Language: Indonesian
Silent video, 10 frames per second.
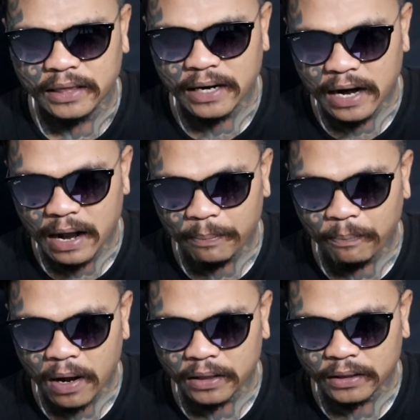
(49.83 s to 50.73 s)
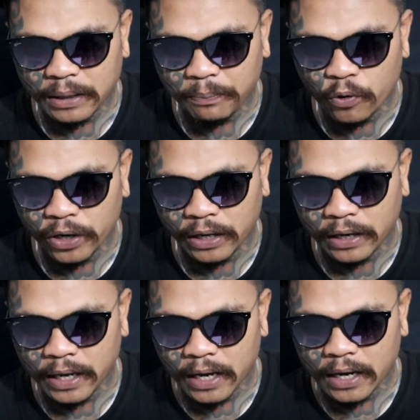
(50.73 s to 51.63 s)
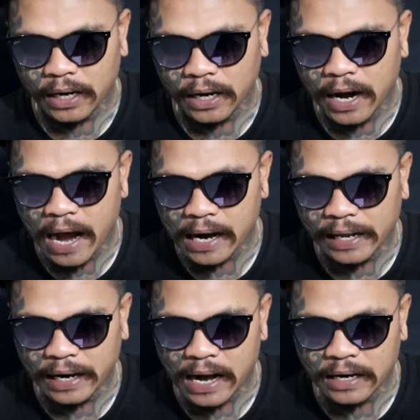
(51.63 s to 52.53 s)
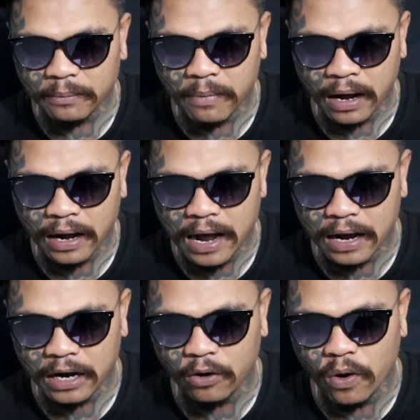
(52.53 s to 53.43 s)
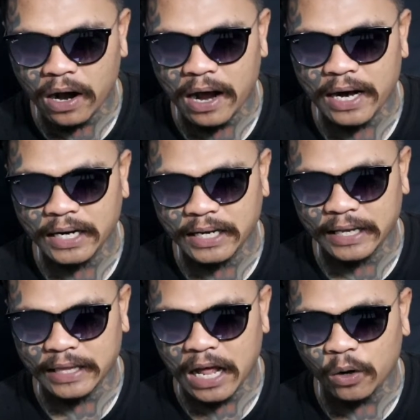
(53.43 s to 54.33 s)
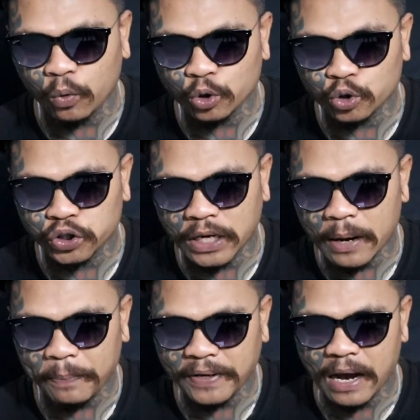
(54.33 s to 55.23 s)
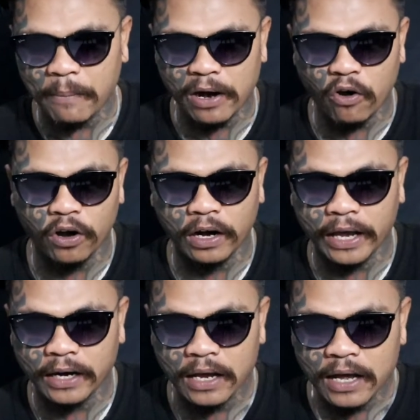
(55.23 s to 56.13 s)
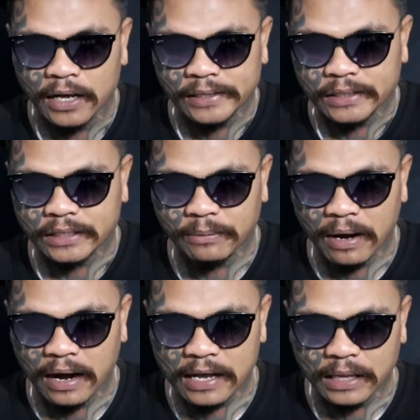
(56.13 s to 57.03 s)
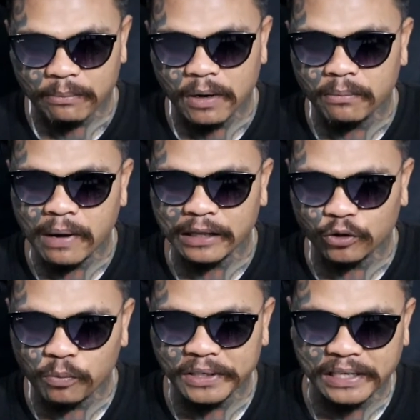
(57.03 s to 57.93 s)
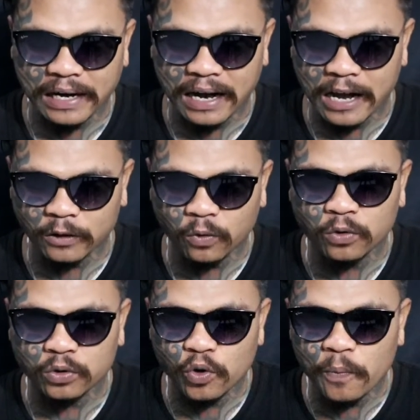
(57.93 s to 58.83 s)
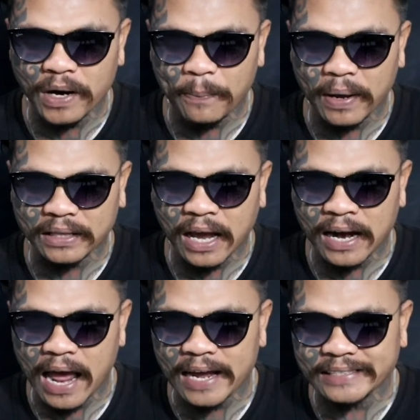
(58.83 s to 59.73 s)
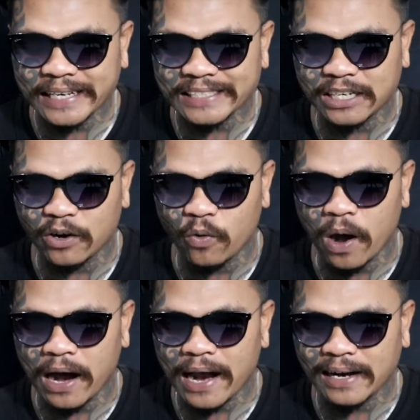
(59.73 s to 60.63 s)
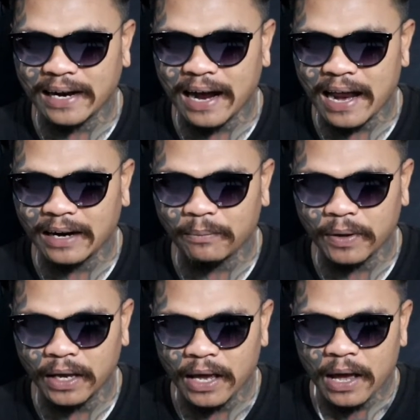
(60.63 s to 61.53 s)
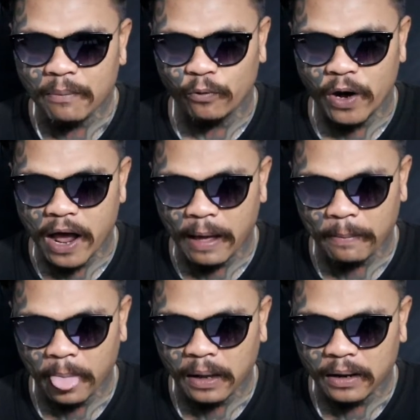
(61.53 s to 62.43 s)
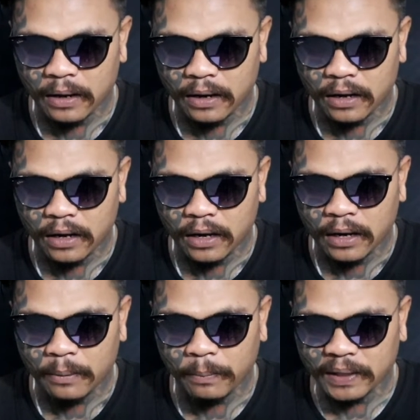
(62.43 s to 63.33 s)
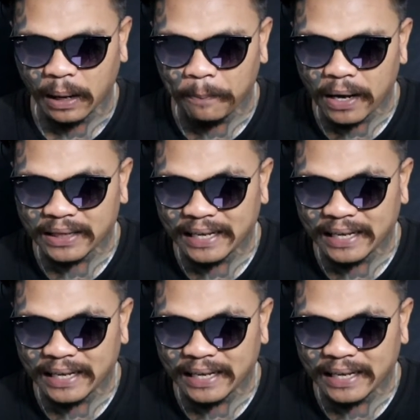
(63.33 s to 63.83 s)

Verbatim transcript: Tidak dapat dipungkiri kehadiran lembaga keuangan digital khususnya pinjaman online semangat membantu masyarakat untuk mendapatkan akses keuangan dengan lebih mudah. Betapa